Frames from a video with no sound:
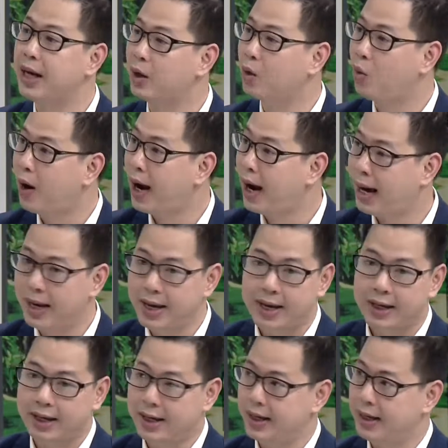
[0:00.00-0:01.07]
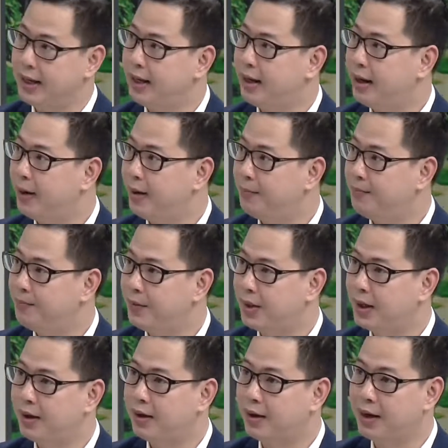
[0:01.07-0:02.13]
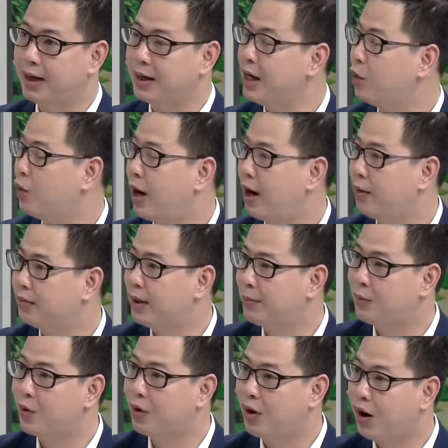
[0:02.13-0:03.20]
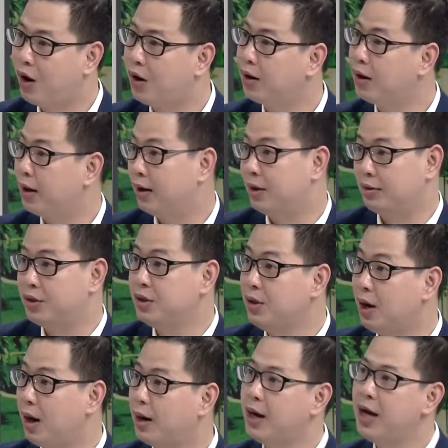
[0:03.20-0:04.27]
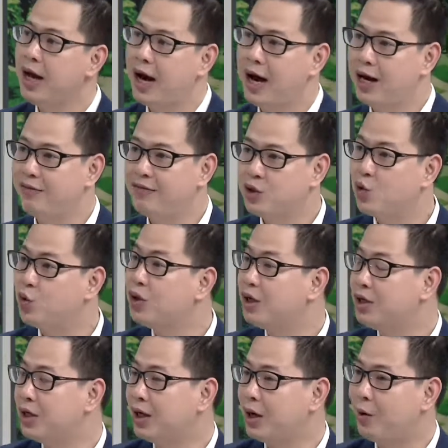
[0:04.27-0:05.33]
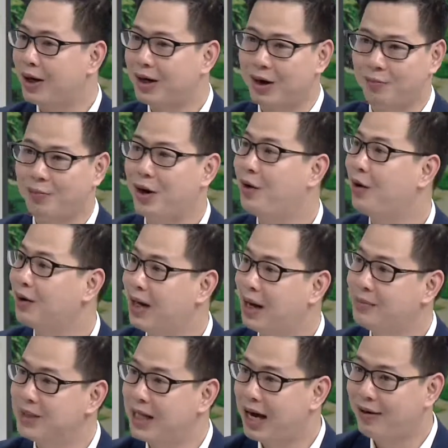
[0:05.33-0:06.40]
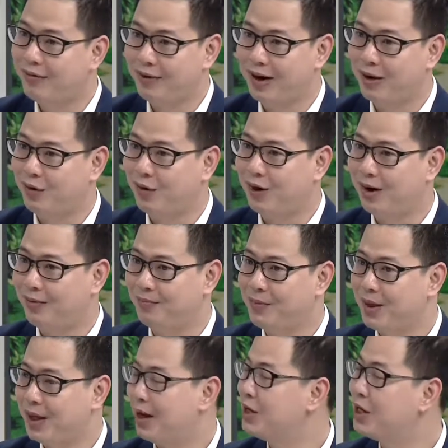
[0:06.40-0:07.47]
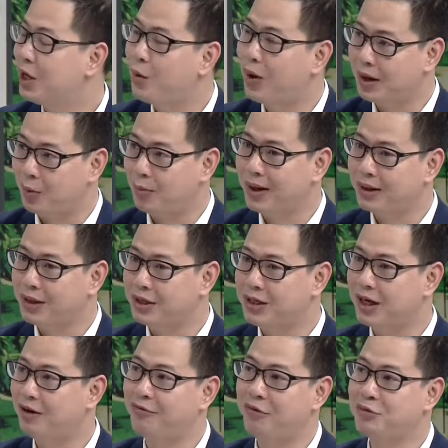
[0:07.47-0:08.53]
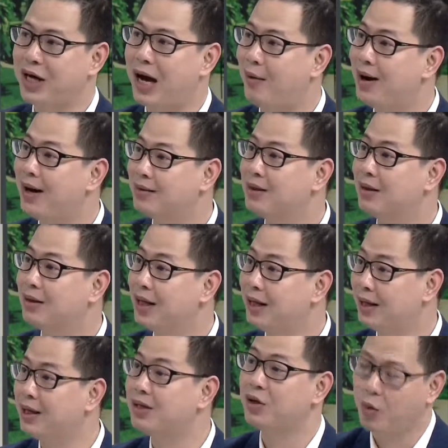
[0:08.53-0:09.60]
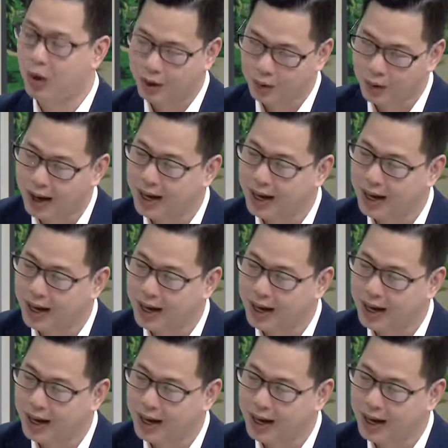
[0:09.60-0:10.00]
hiện qua cái à, gọi là kết quả học tập của con ở trường vâng. hay là ví dụ như những cái hoạt động mà con tham gia vào à, những cái hoạt động mang tính chất là phong trào hay là ngoại sở thích ấy, trong ngoại